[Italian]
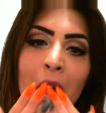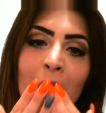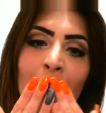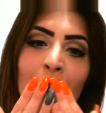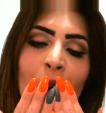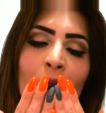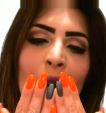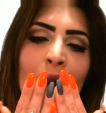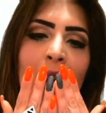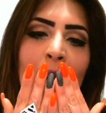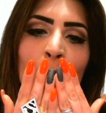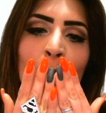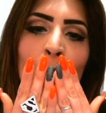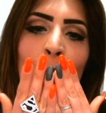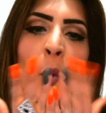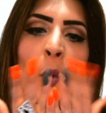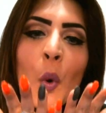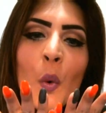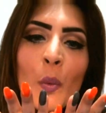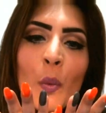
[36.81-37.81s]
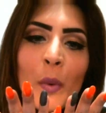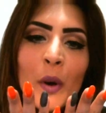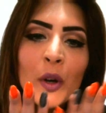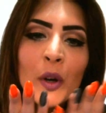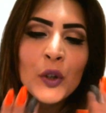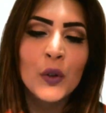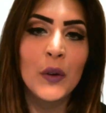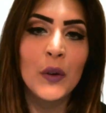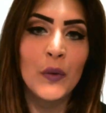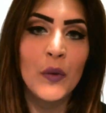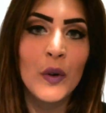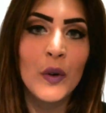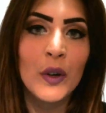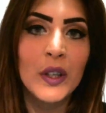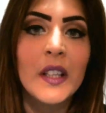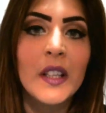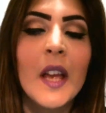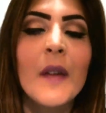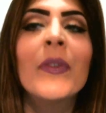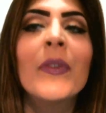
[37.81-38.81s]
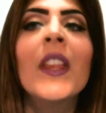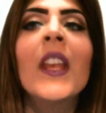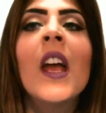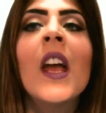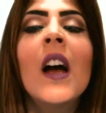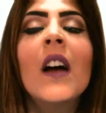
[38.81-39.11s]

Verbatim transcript: ancora un bacione forte.